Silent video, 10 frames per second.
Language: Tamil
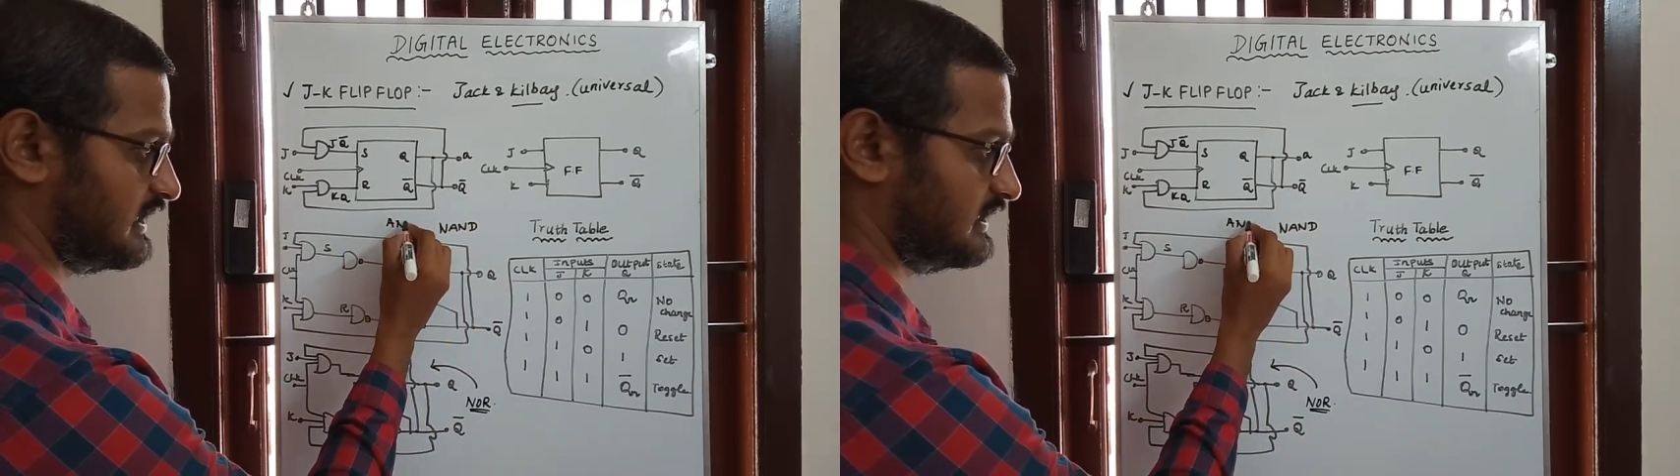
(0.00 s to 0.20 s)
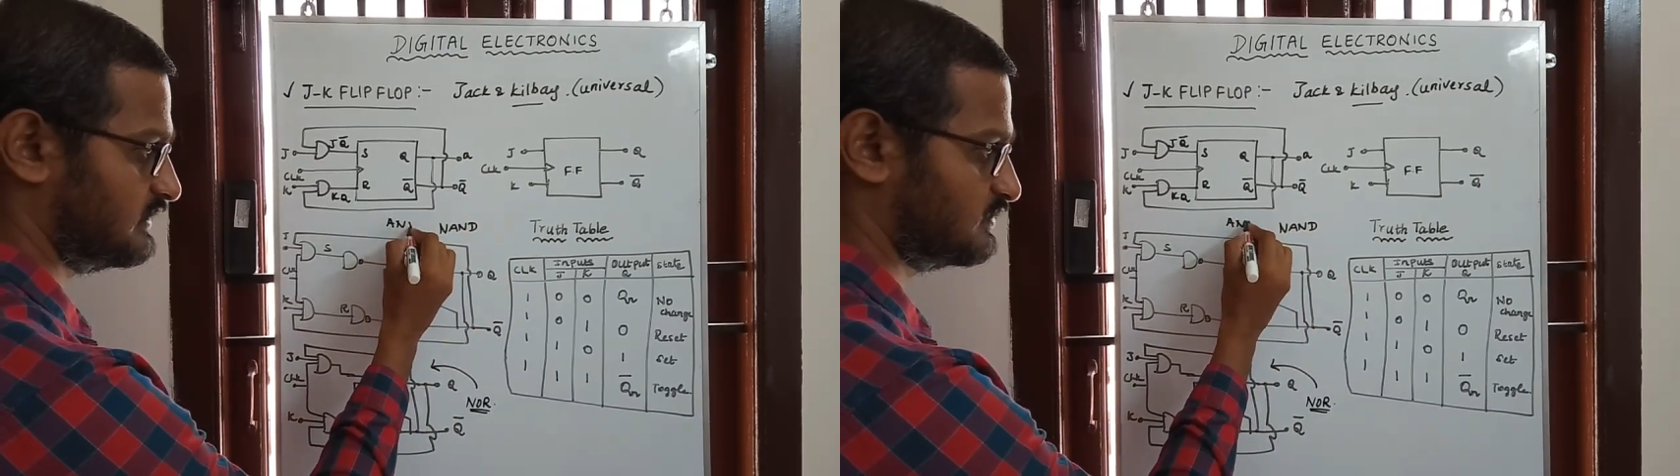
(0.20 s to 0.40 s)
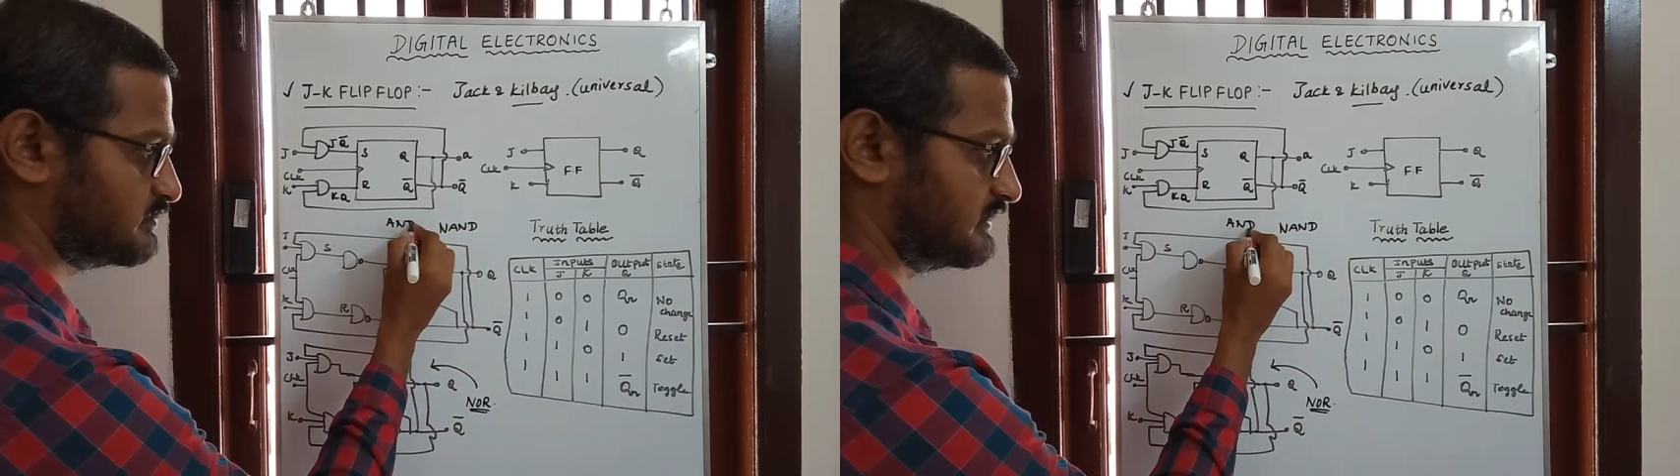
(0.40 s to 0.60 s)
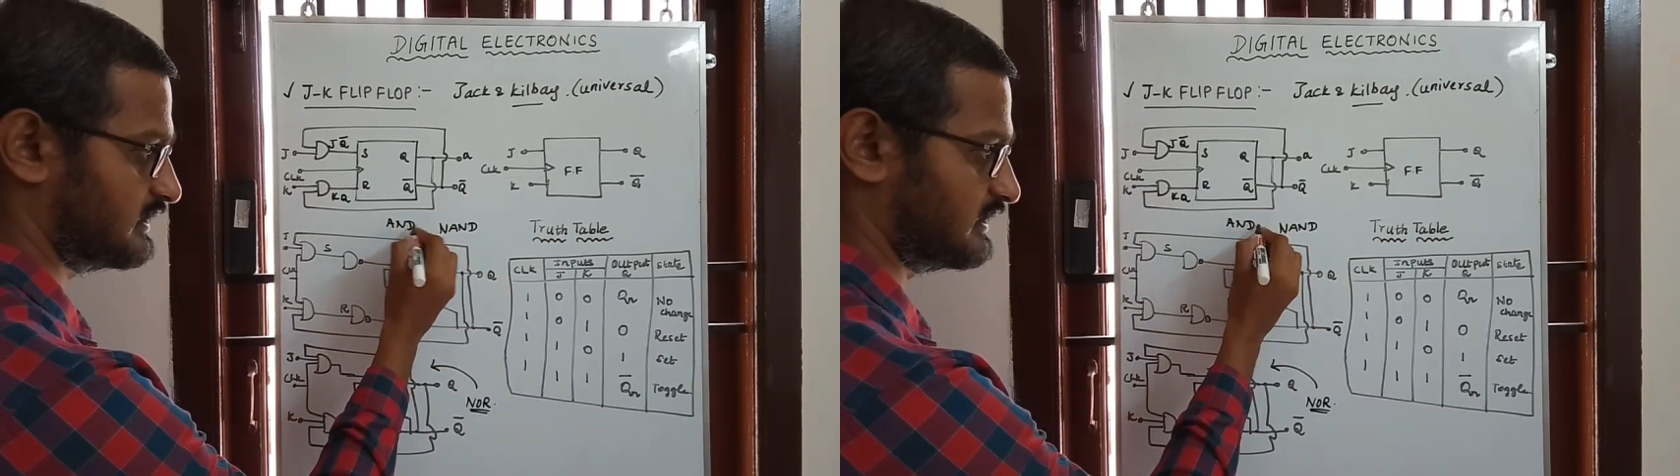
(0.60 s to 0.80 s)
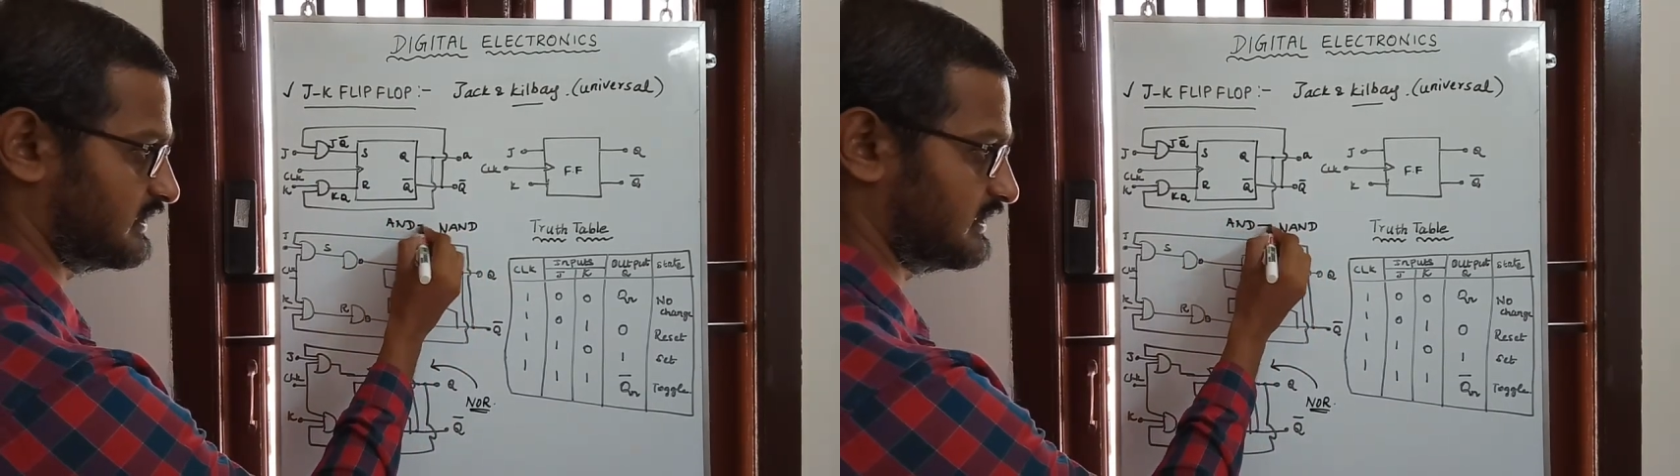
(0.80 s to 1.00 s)
நேண்ட் யூஸ்
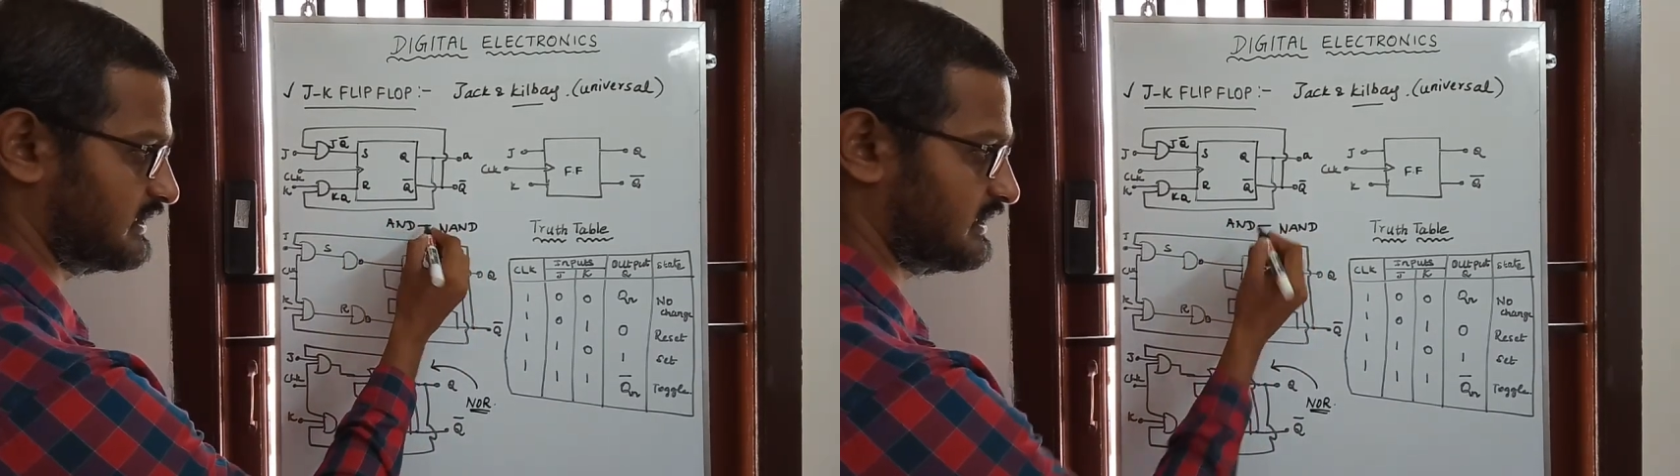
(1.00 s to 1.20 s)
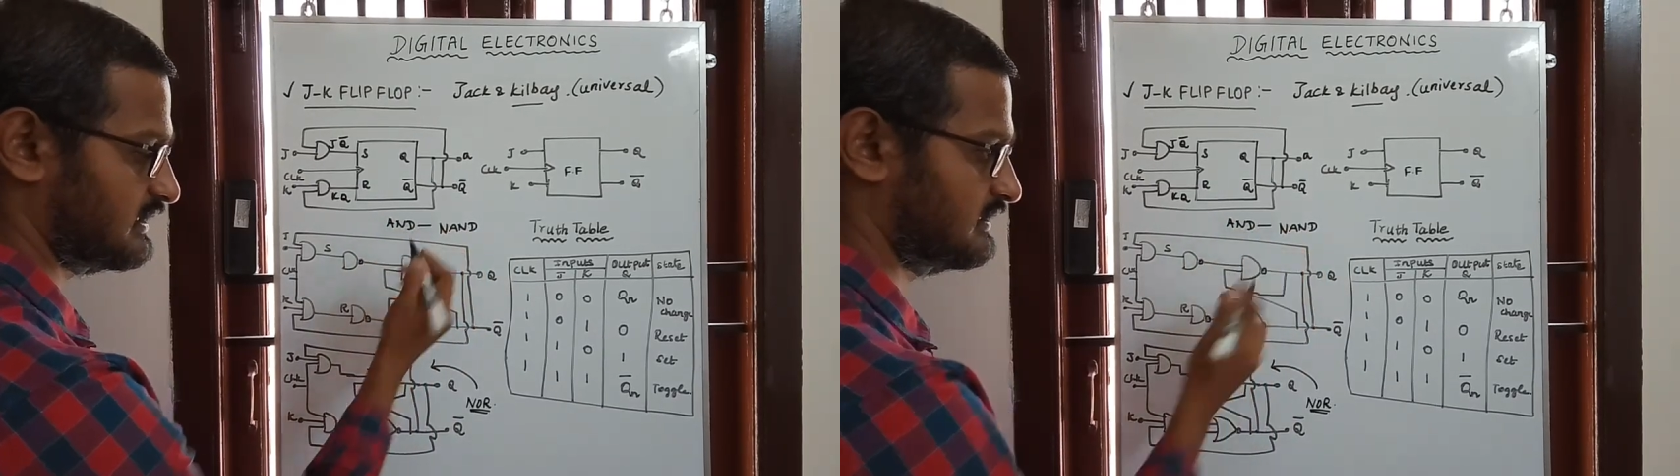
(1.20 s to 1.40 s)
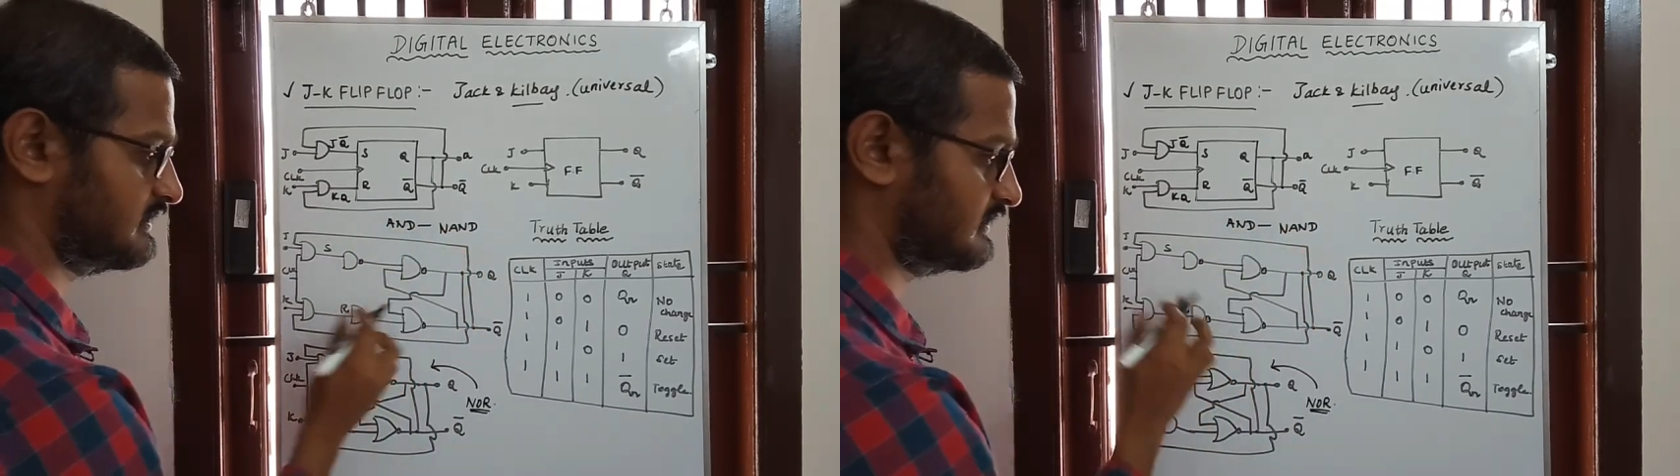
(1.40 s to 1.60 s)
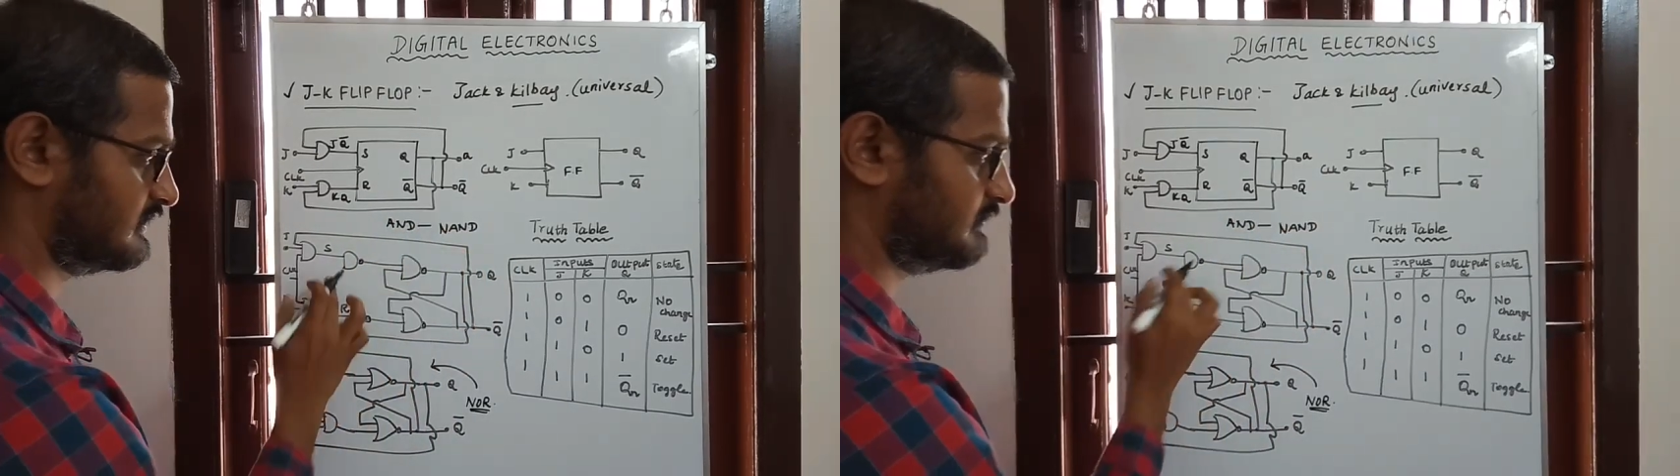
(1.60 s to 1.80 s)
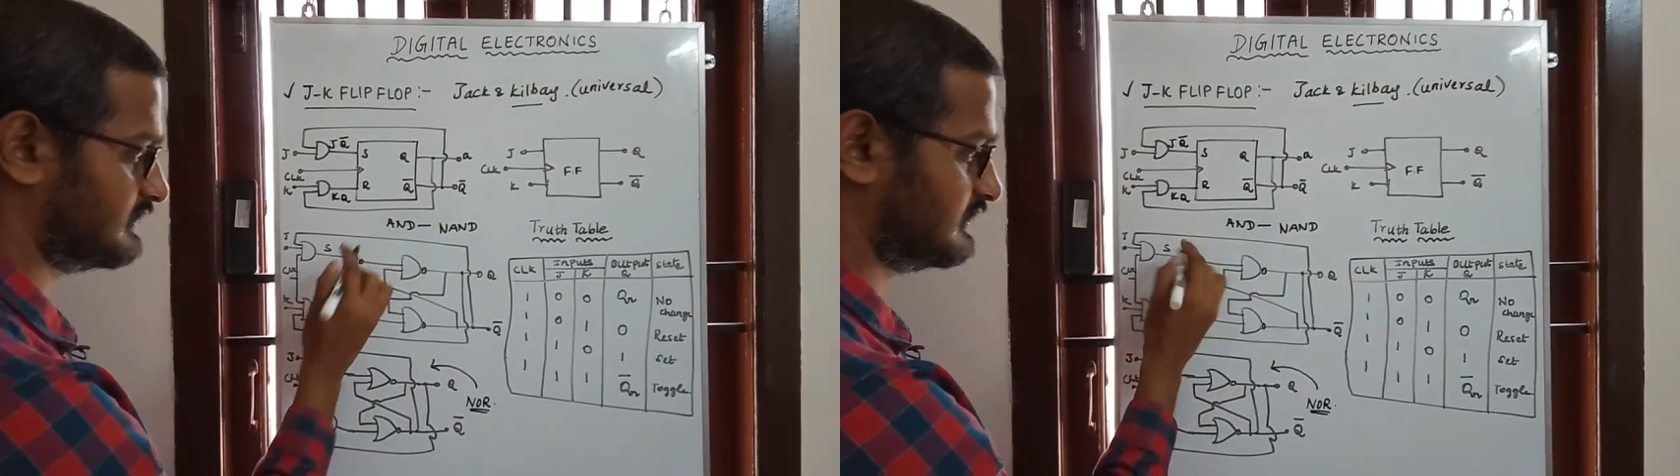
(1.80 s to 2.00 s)
பண்ணியிருக்காங்க இல்லையா
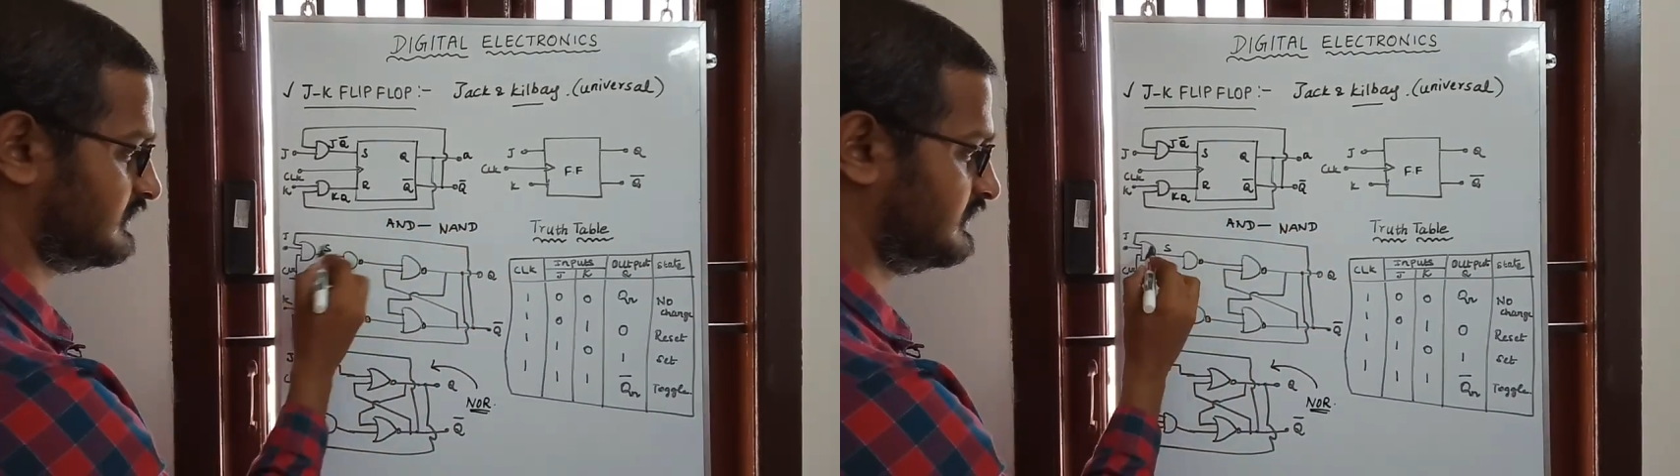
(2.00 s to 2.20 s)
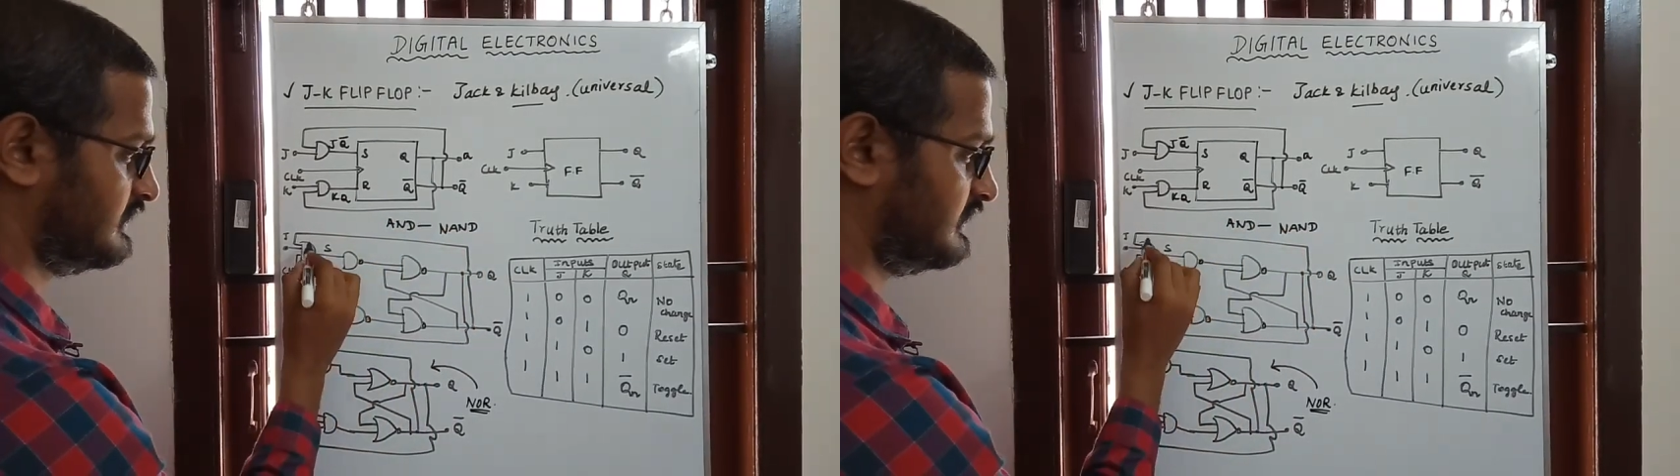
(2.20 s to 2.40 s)
இங்கே பாருங்கள்